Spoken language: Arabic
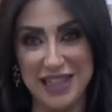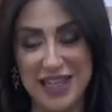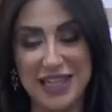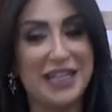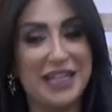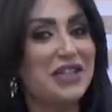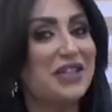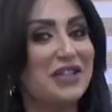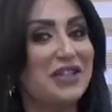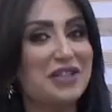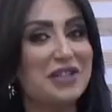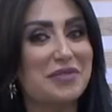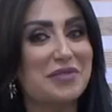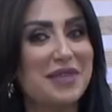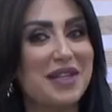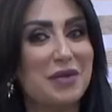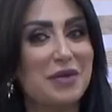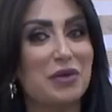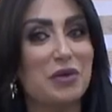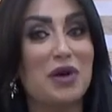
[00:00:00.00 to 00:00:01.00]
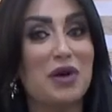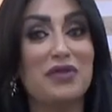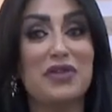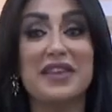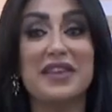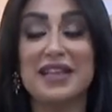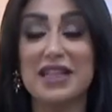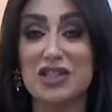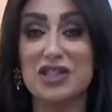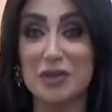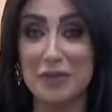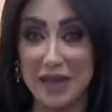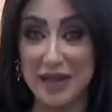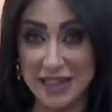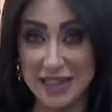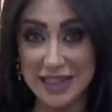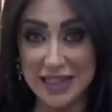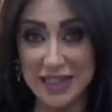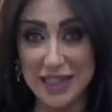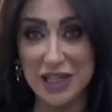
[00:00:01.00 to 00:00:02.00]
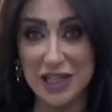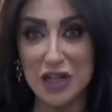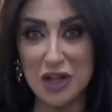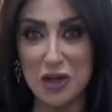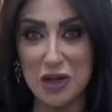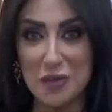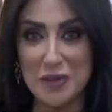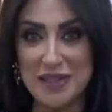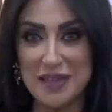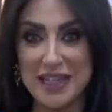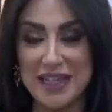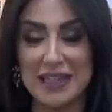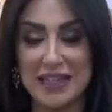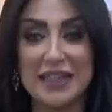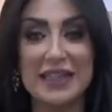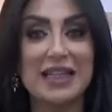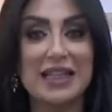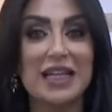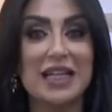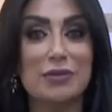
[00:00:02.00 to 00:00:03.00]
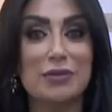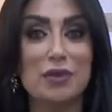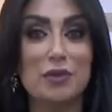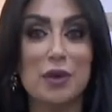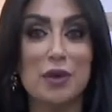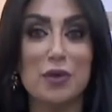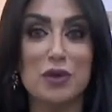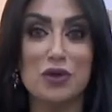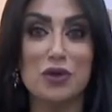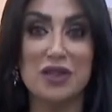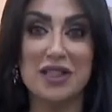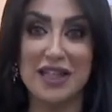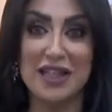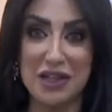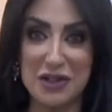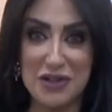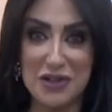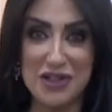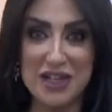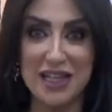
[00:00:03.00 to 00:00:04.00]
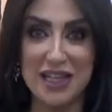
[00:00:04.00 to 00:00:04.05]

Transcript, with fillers: اليوم بوقفتنا الجمالية وبزيارتنا لبوب بيوتي لونج